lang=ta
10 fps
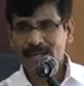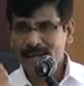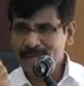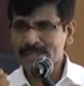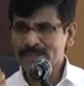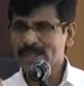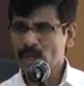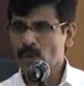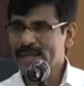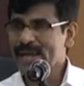
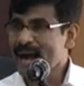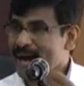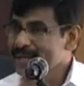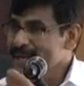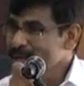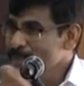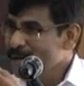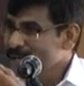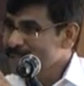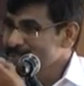கருத்துகளுடைய அயல்
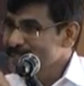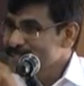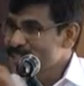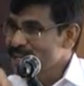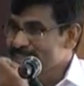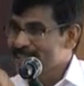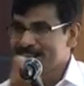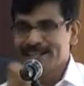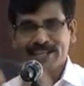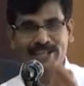மகரந்த சேர்க்கை
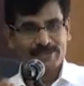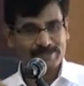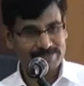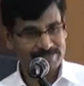நிகழும்